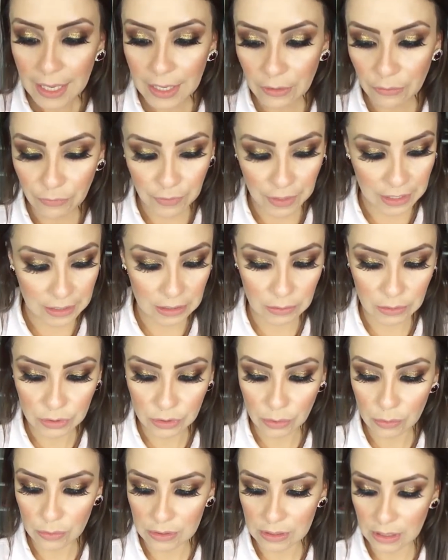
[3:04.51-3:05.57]
Enfim, então eu
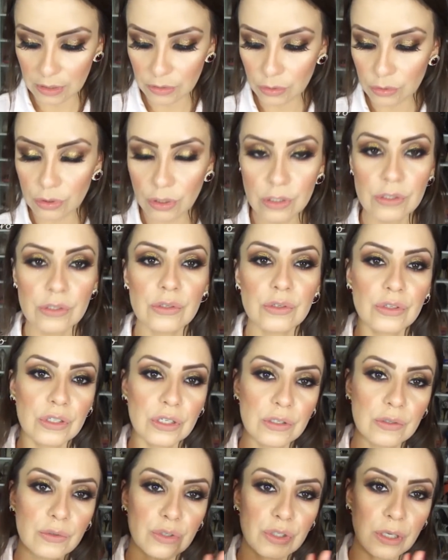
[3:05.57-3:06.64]
tô usando todos os
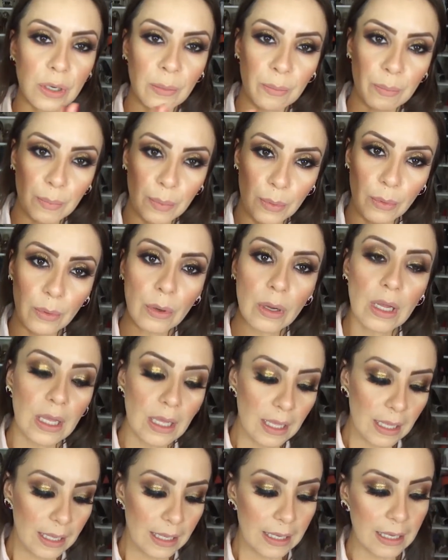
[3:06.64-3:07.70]
dias o shampoo
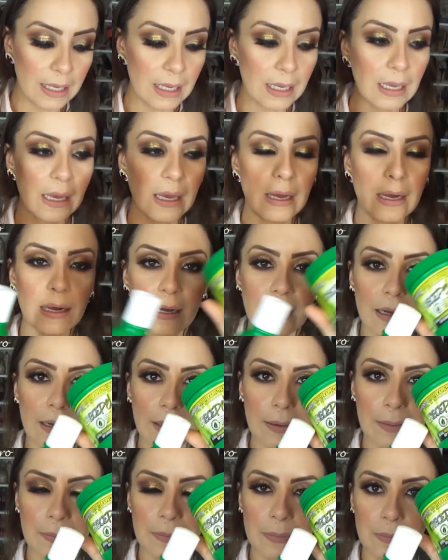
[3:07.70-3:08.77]
e
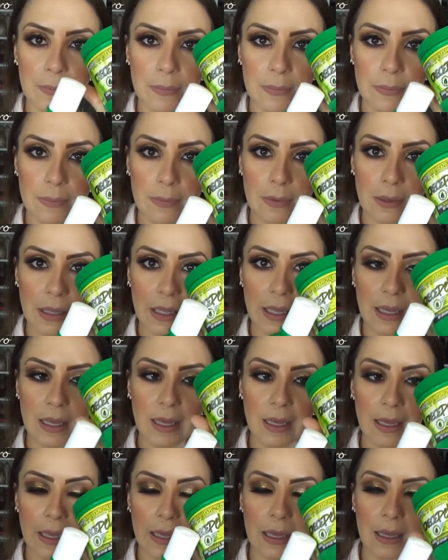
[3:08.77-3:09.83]
um,
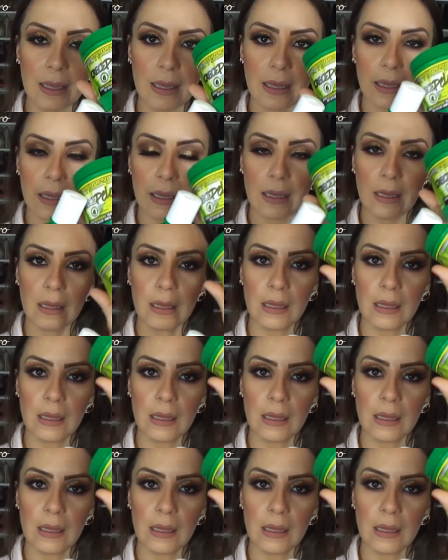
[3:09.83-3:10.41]
é,